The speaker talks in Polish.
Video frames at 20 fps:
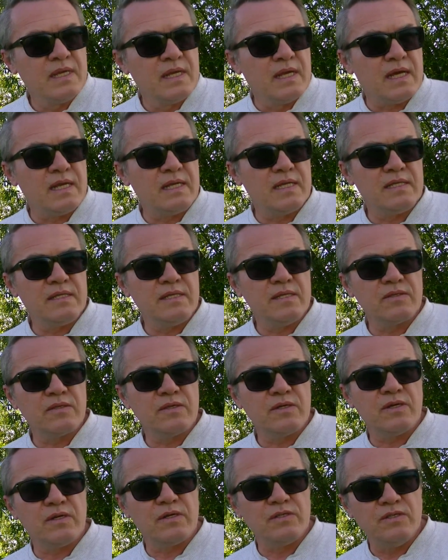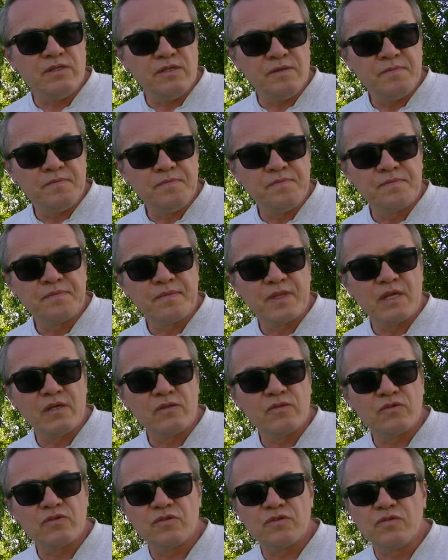Ale nie o to chodzi.
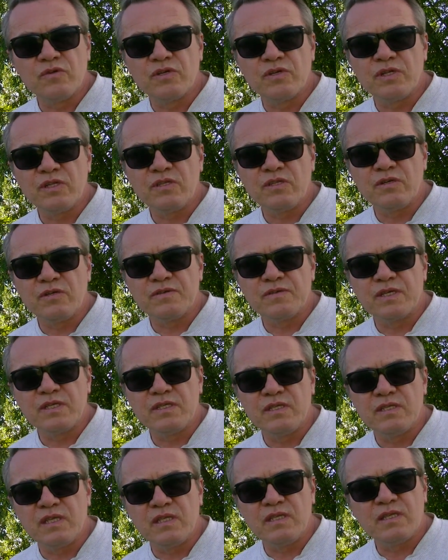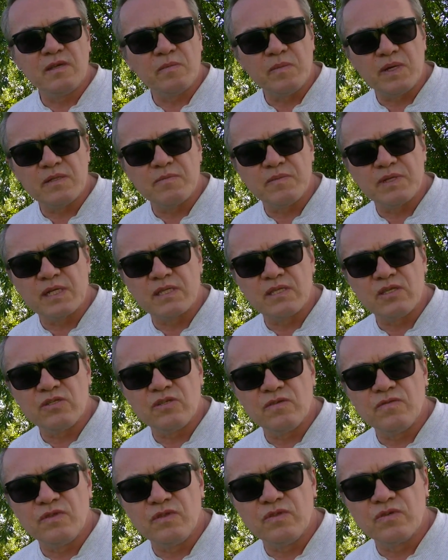Otóż ukryto, kiedy ten temat
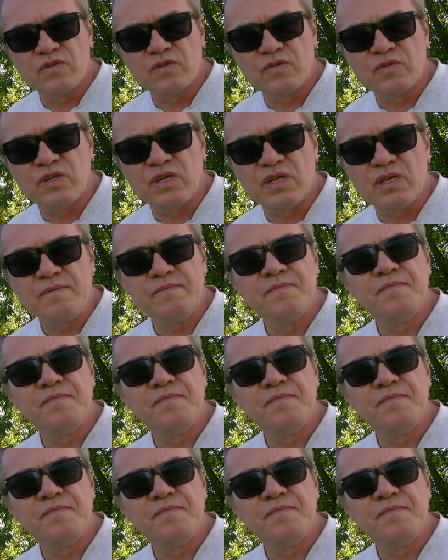praktycznie wynurzył się